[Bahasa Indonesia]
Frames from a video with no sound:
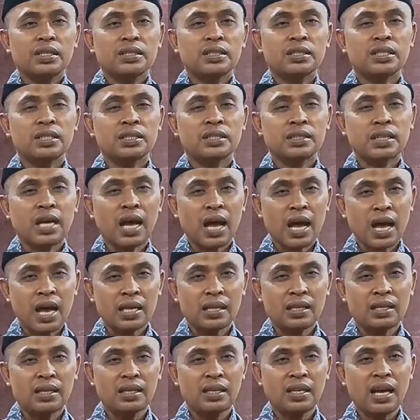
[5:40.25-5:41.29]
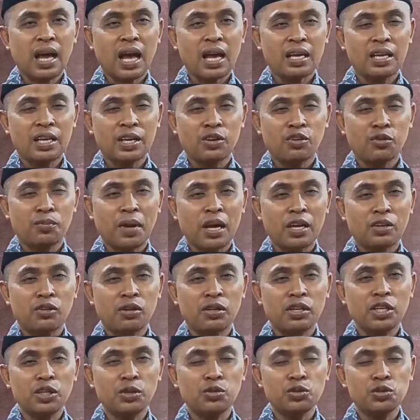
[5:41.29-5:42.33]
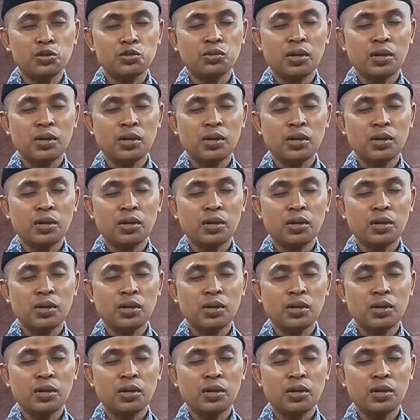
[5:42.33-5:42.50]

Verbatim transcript: sesaat di akhir Ramadan itu